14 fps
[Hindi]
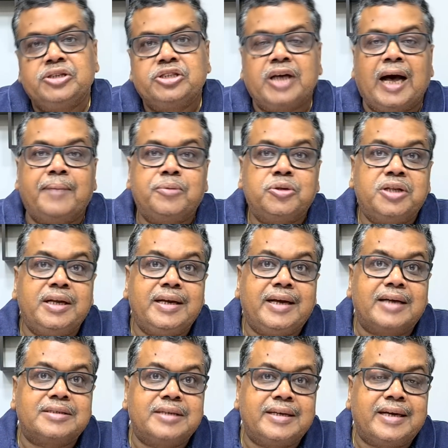शहाबुद्दीन
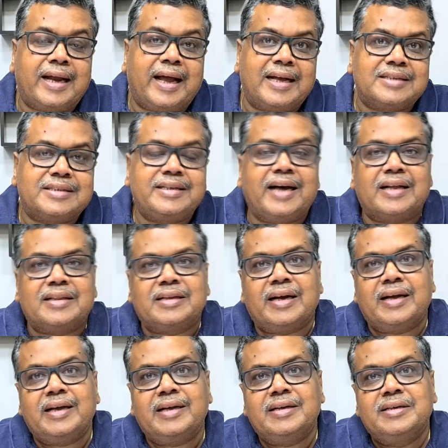का जिक्र ऐसे आता
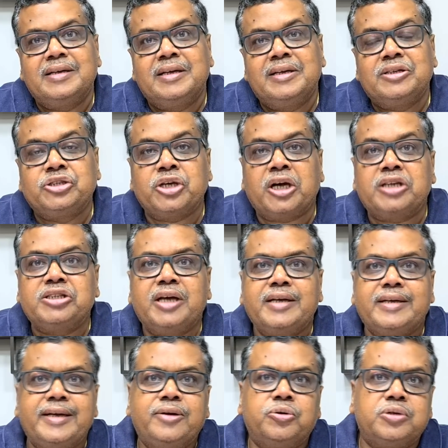है चर्चा
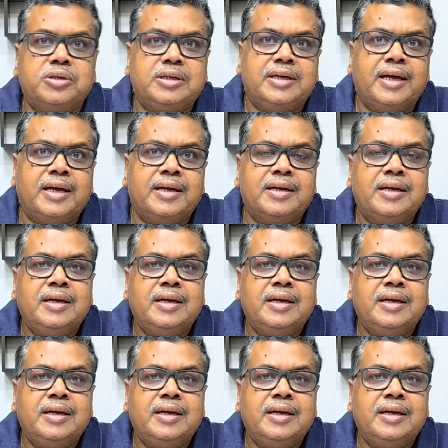ये होती है